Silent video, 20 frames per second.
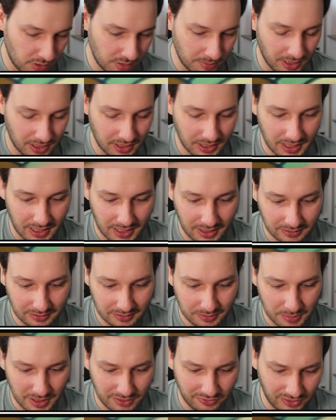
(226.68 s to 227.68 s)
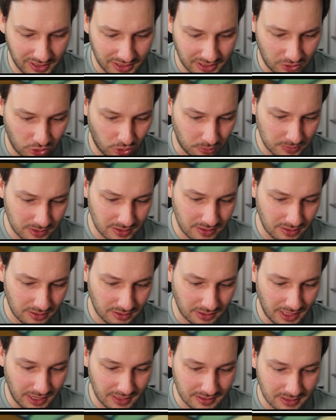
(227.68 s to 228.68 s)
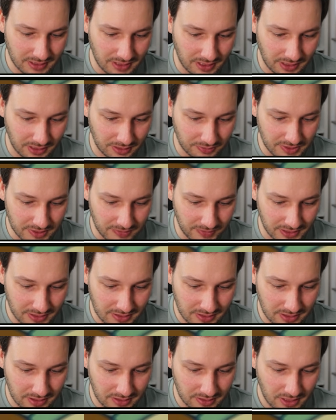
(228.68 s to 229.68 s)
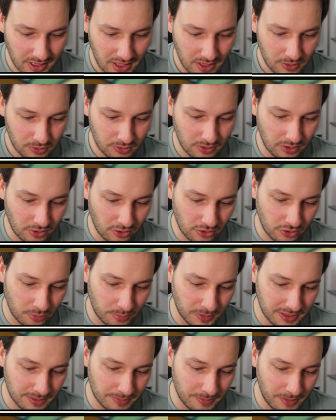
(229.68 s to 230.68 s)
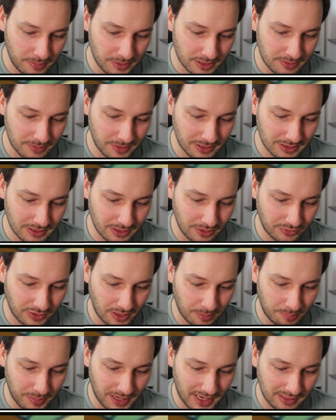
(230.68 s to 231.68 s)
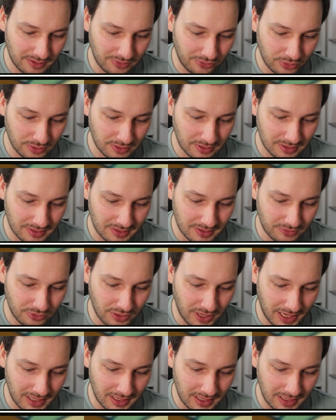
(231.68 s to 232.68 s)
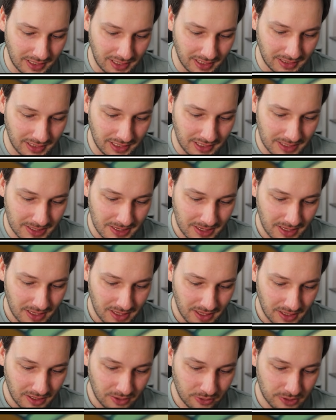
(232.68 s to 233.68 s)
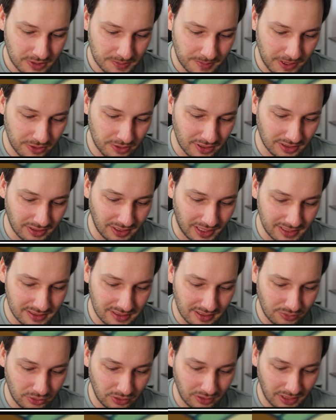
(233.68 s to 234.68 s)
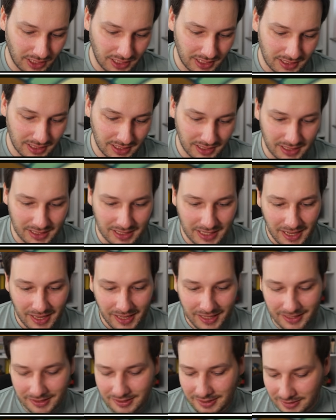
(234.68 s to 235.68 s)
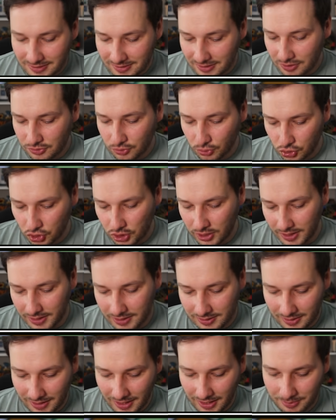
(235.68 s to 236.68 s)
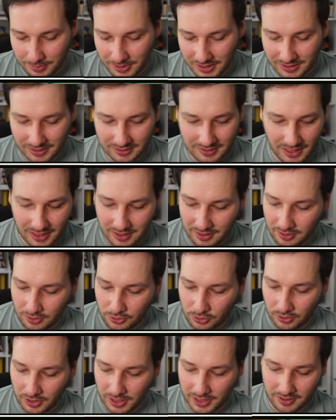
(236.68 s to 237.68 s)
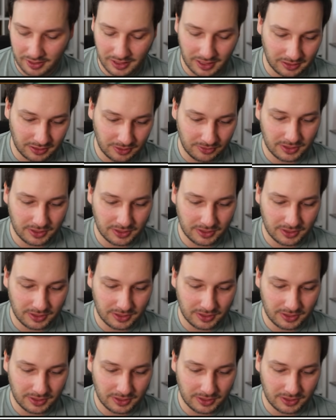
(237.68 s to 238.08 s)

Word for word: spielbare Karte. Ich meine, vielleicht kommt es noch. Der erste Angriff 20 und dann auch nochmal 2x20 auf der Bank für, für eine Energie und 230 für drei Energien. Ist jetzt nicht so schlecht, aber das andere Koraidon hat